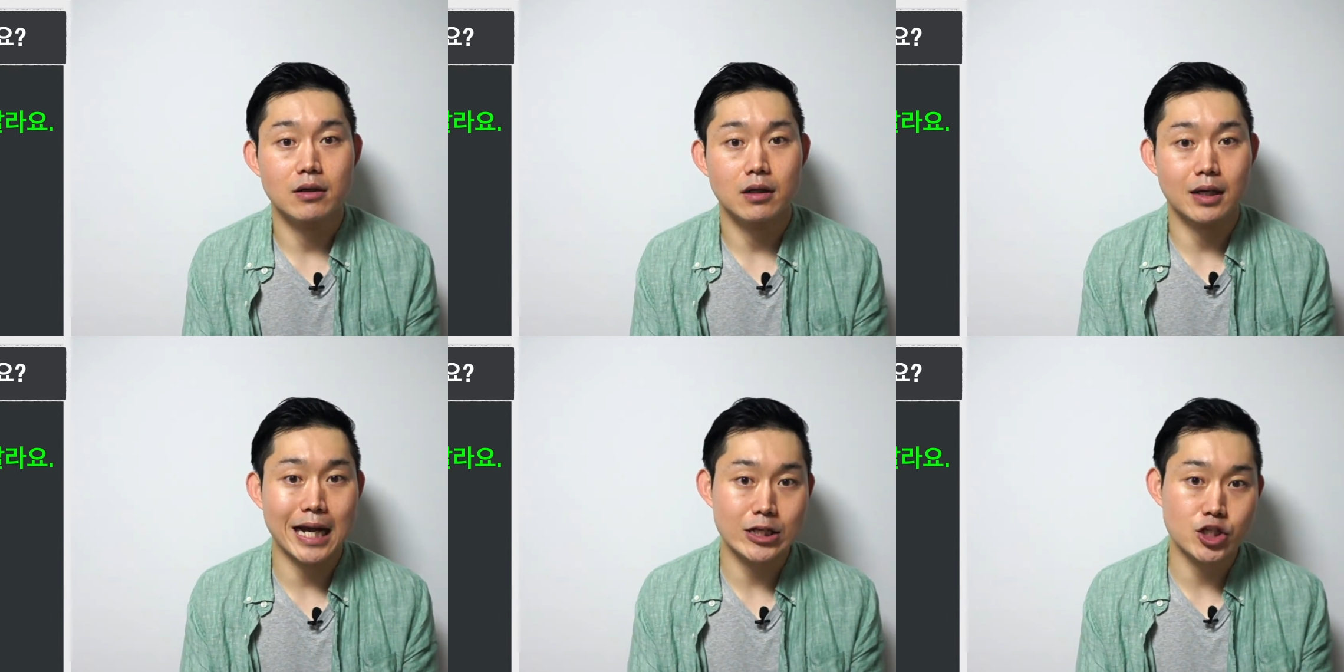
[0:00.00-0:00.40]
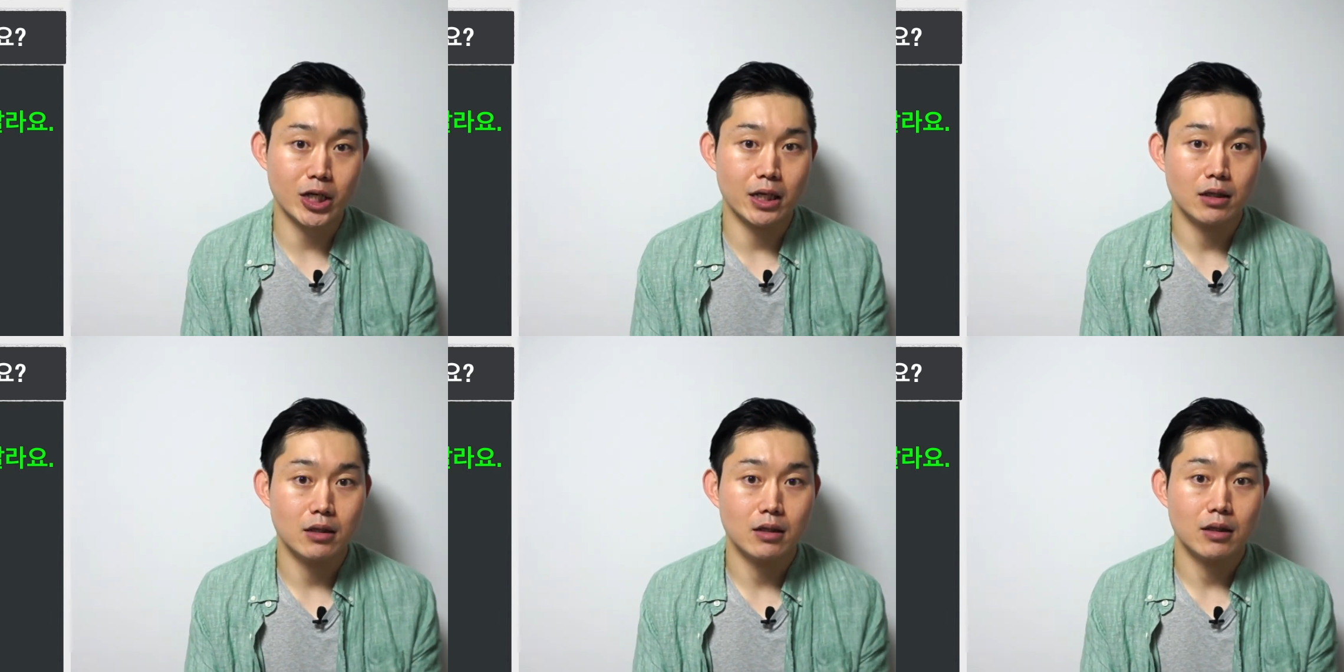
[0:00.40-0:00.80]

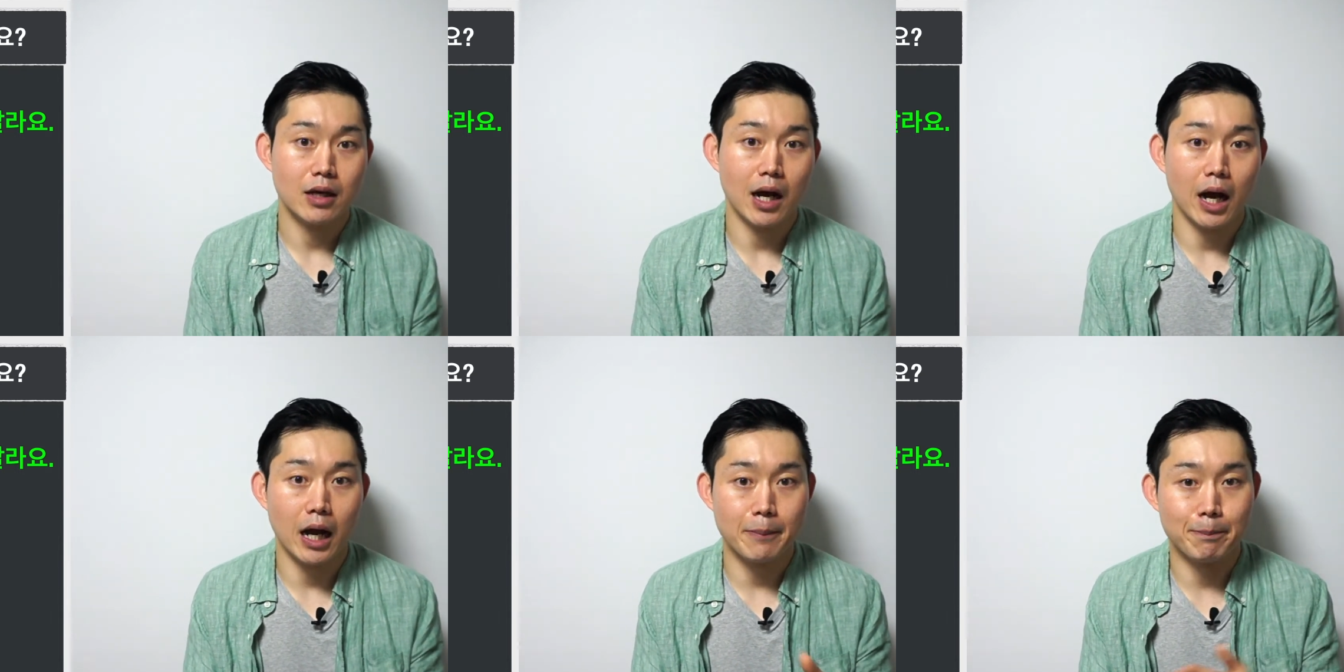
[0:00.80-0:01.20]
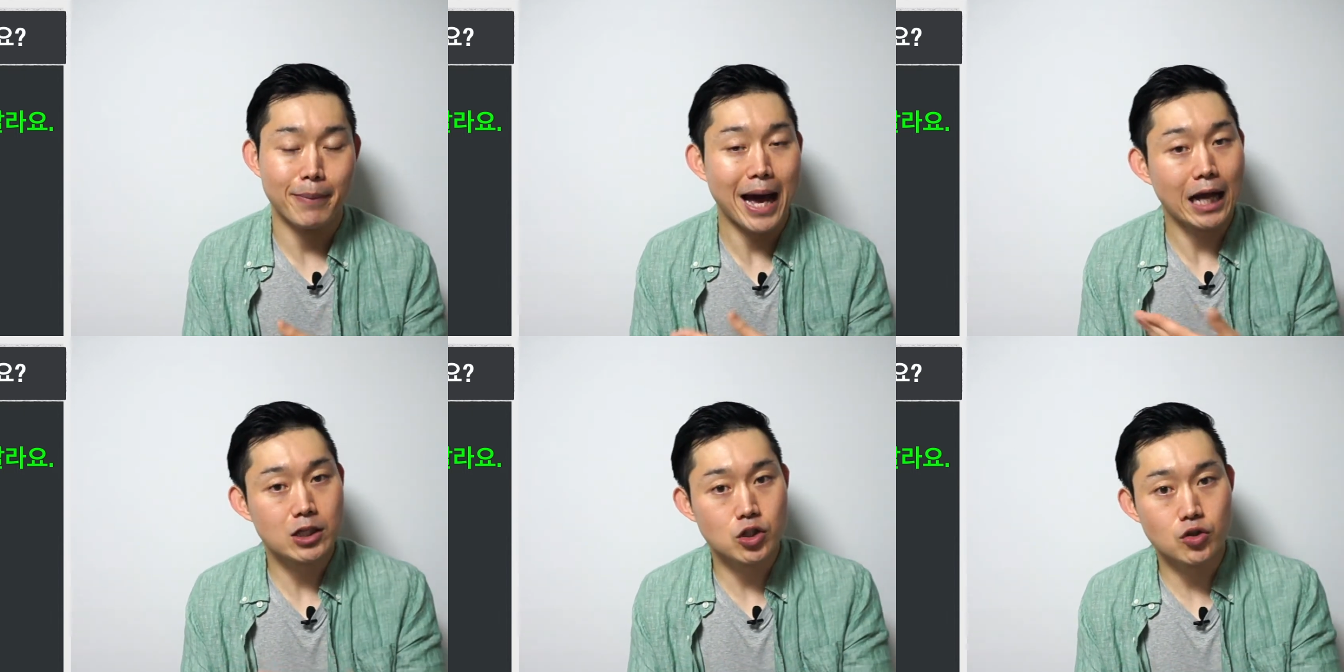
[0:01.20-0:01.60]
gotcha I
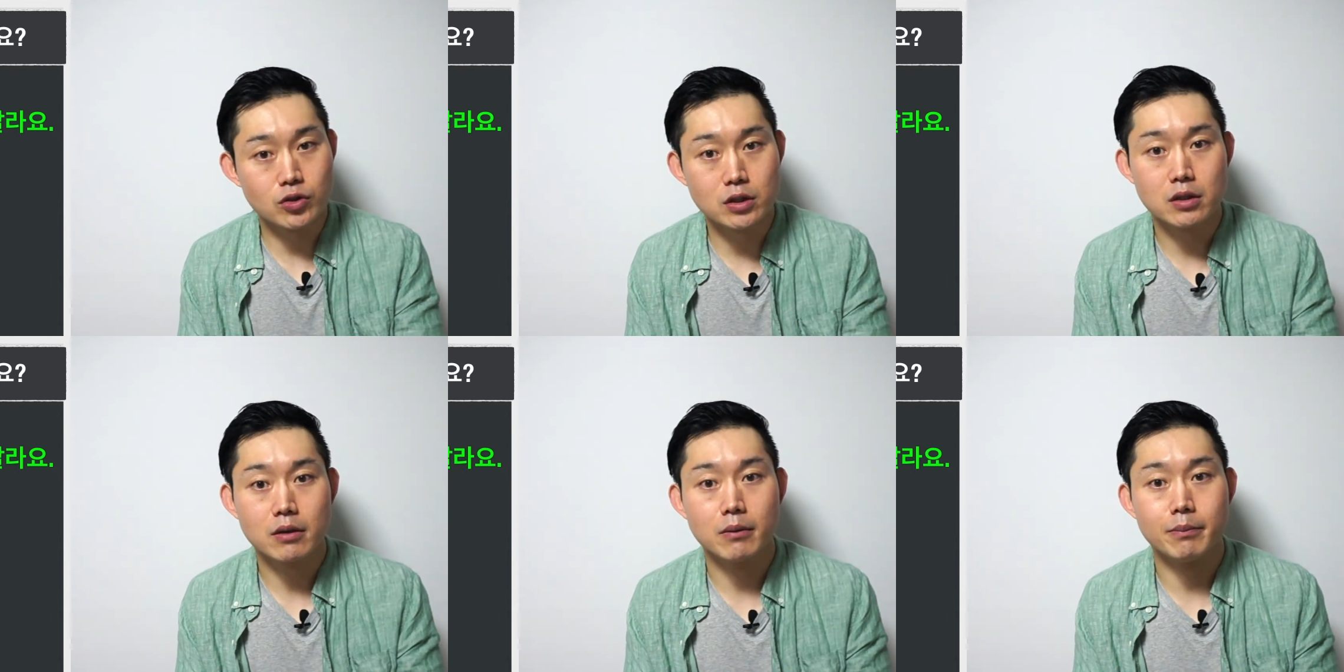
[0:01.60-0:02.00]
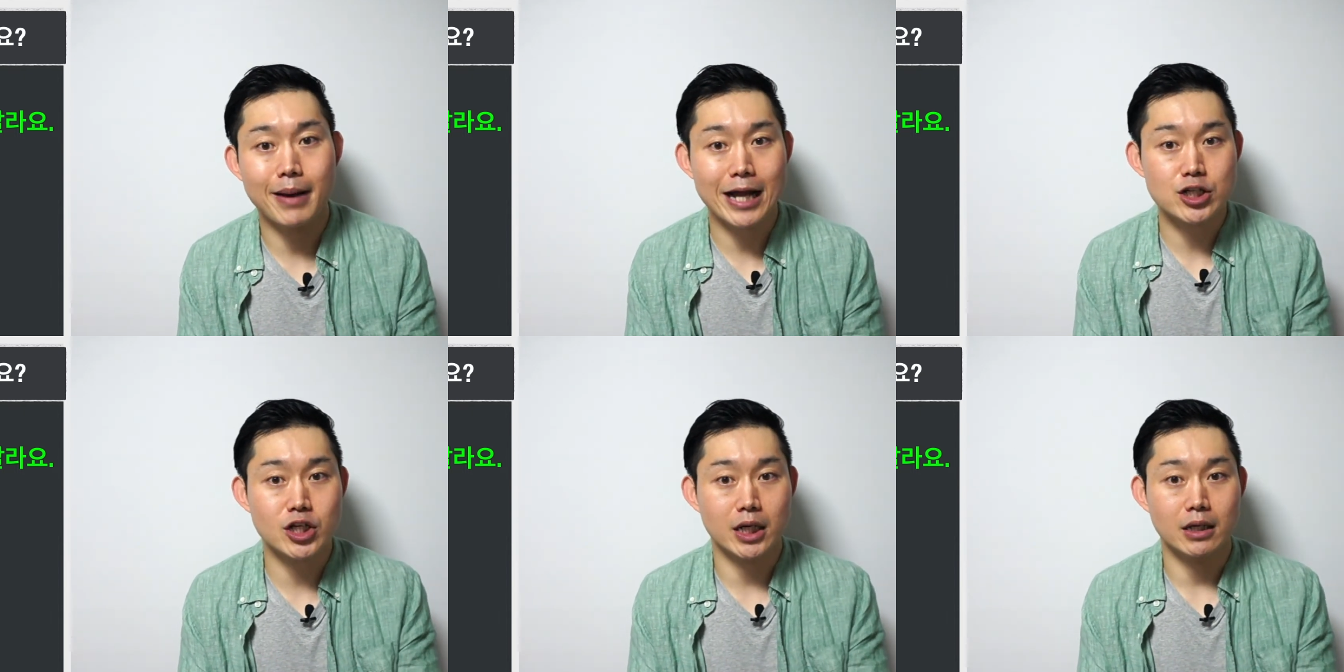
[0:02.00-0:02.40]
bet you를
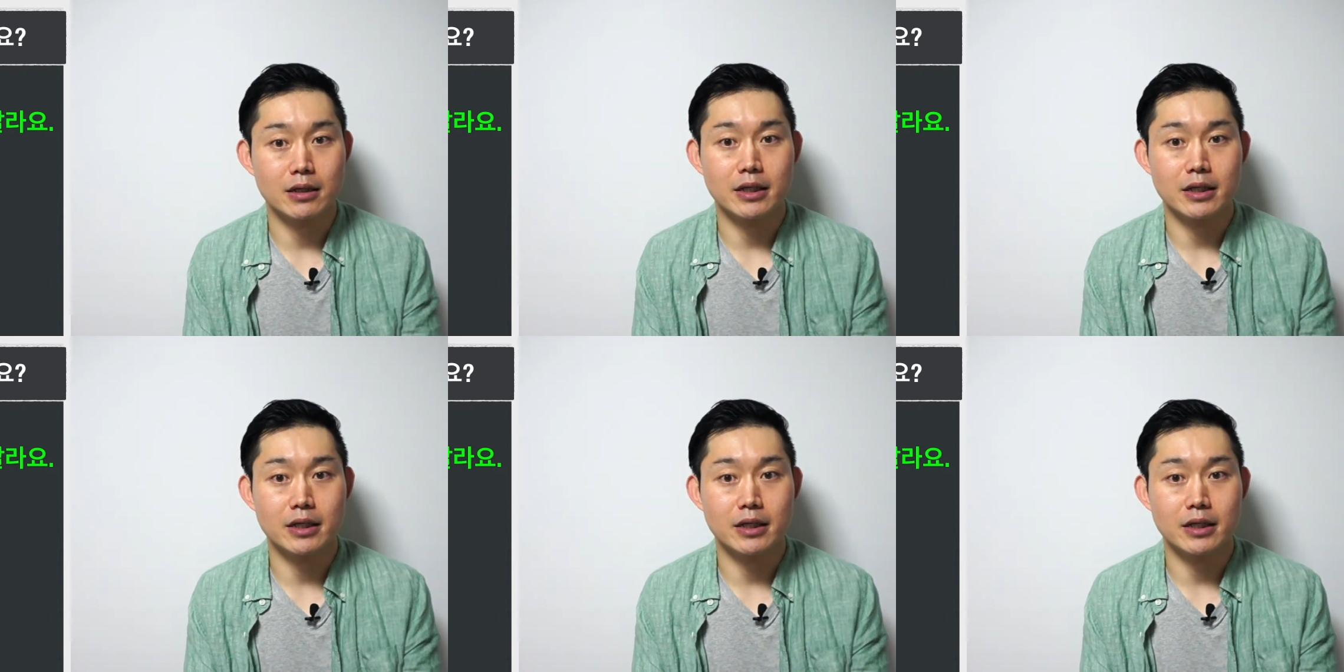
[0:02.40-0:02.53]
betcha